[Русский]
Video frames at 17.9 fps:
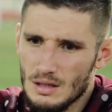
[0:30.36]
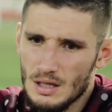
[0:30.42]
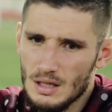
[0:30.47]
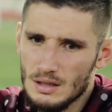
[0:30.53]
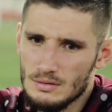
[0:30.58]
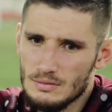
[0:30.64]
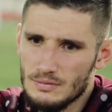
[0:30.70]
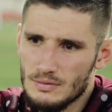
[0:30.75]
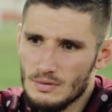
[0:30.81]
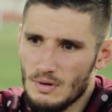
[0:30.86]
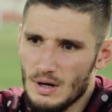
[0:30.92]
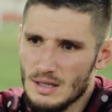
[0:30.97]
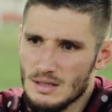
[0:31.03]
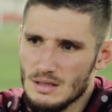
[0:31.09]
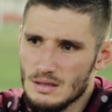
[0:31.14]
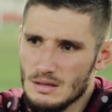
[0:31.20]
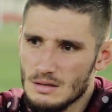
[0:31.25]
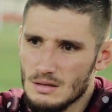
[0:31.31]
Лет в
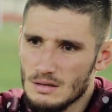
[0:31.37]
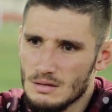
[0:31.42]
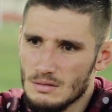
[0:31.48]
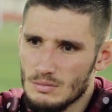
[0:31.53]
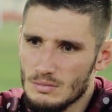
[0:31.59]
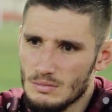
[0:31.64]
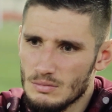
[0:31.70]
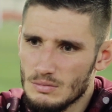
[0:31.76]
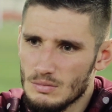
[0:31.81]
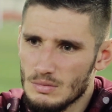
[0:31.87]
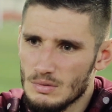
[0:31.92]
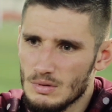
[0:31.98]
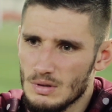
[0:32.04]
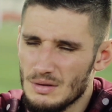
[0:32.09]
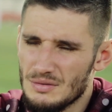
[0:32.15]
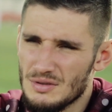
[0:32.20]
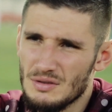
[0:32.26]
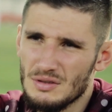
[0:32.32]
20
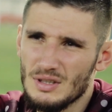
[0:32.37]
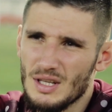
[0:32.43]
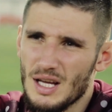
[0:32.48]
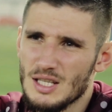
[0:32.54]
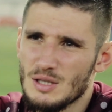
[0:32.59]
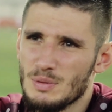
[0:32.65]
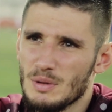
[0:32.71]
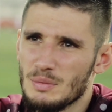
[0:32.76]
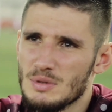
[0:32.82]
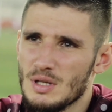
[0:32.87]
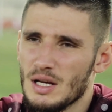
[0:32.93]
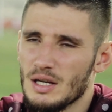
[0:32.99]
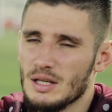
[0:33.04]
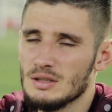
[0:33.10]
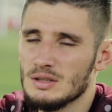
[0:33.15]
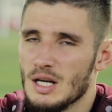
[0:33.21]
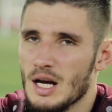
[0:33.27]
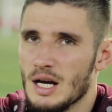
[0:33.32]
или в 19 подписал
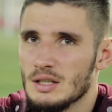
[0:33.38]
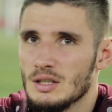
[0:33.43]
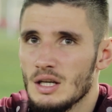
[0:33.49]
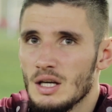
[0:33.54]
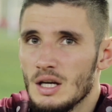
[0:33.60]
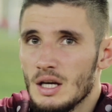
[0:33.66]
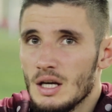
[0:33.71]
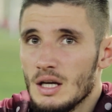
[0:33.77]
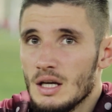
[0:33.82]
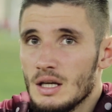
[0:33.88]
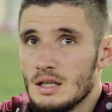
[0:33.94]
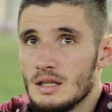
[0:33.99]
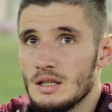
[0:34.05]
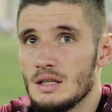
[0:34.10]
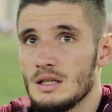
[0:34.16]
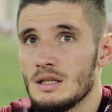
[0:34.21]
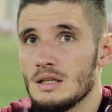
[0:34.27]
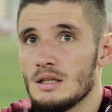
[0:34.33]
контракт
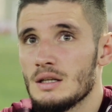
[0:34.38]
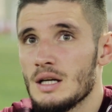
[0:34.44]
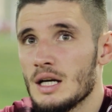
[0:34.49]
и